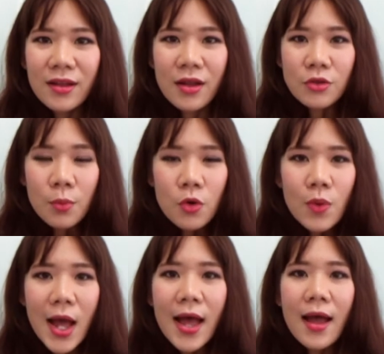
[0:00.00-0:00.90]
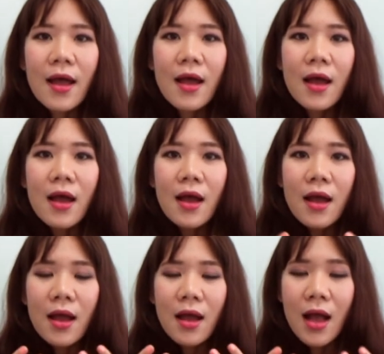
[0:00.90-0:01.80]
เราต้องพูดว่า
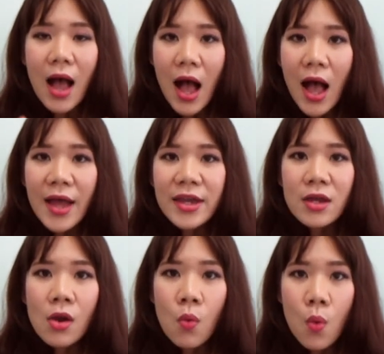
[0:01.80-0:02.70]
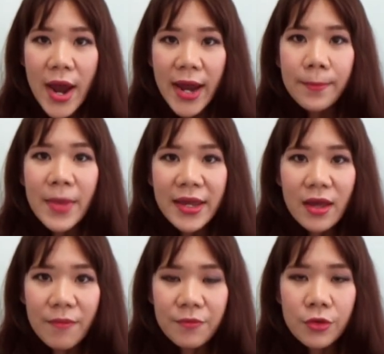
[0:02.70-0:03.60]
I wear
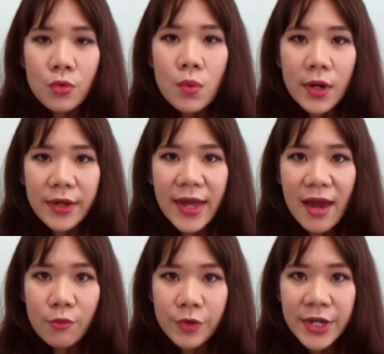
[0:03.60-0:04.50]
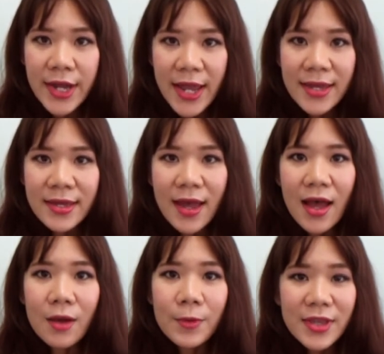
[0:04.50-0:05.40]
makeup to work every day ค่ะ
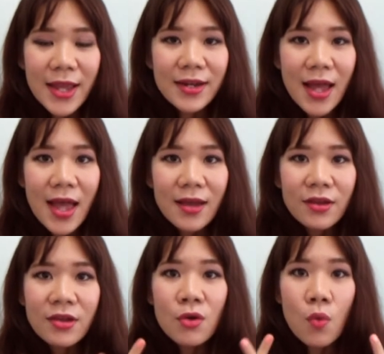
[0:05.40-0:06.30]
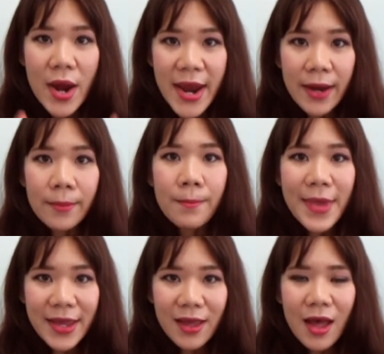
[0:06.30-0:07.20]
คำว่าแต่งหน้าก็คือ wear
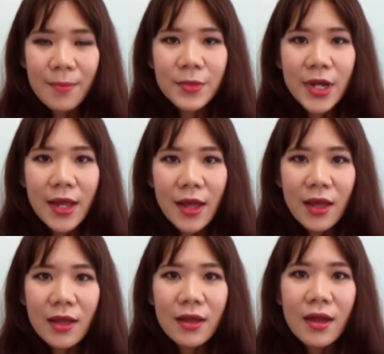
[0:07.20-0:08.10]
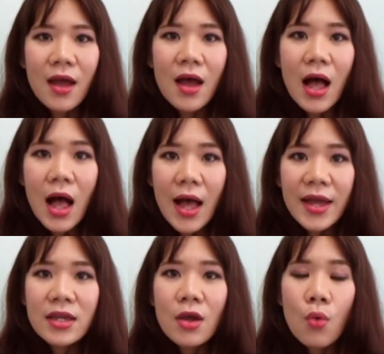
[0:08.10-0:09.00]
makeup นะคะ I
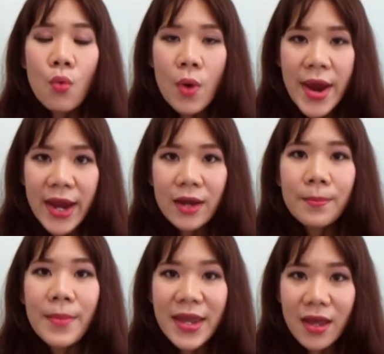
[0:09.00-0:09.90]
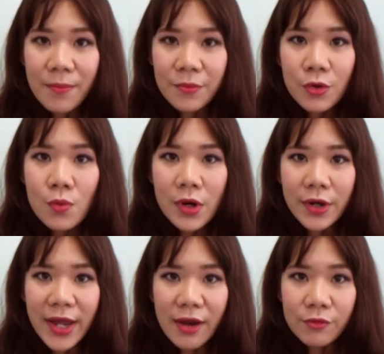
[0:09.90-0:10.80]
wear makeup to
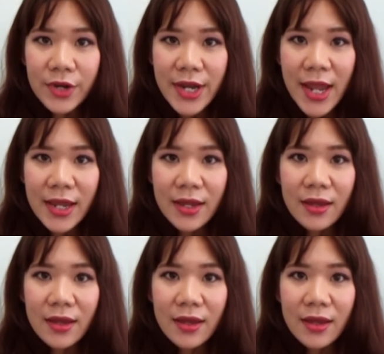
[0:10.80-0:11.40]
work every day